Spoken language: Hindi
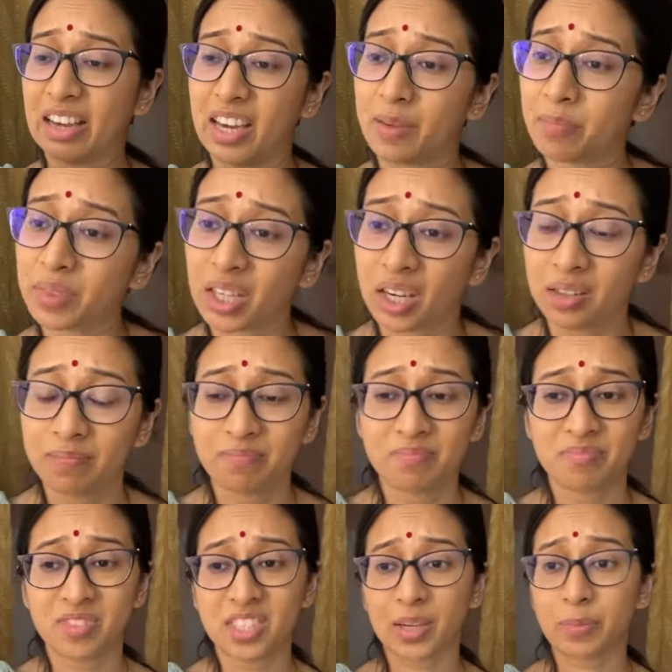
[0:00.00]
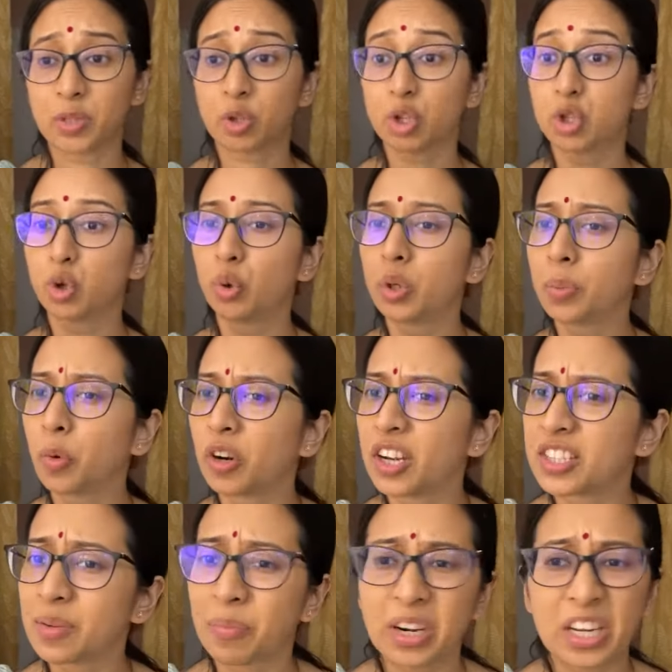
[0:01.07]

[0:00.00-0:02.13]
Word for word: एक टाइम था जब उसको झूठ बोलने से